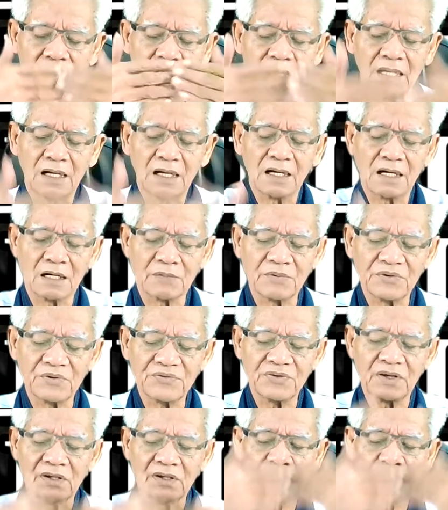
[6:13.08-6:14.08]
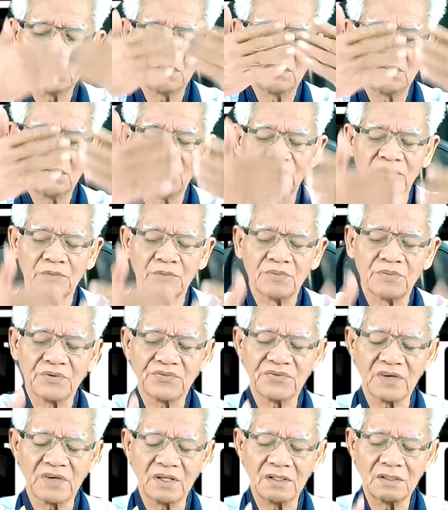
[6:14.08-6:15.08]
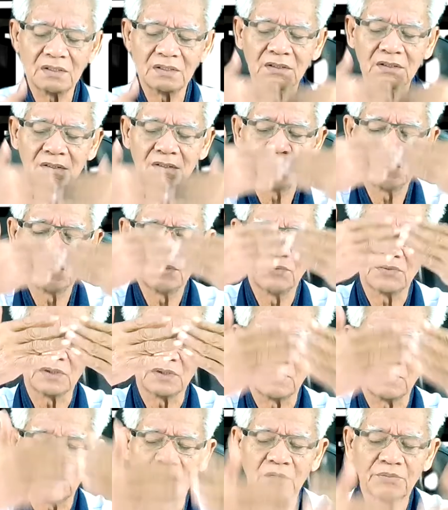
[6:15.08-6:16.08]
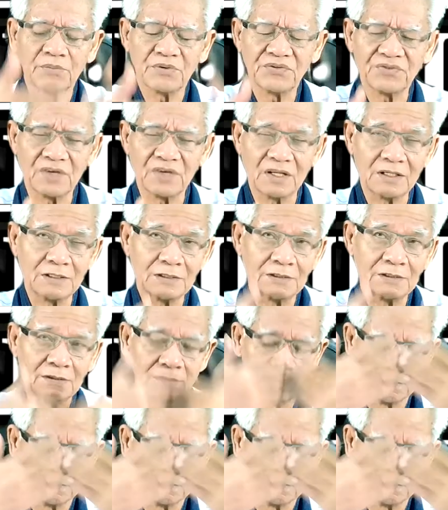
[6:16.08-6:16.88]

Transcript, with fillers: ได้ห้าเปอร์เซ็นต์สิบเปอร์เซ็นต์สิบห้าเปอร์เซ็นต์